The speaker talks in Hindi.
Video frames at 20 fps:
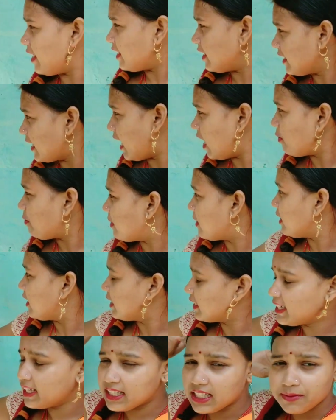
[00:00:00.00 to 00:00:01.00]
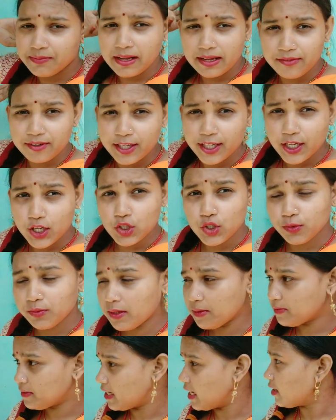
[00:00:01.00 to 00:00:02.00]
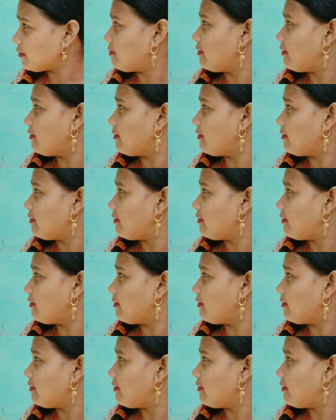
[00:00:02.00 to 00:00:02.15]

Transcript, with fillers: यहाँ पर देखिए दीपावली के शुभ अवसर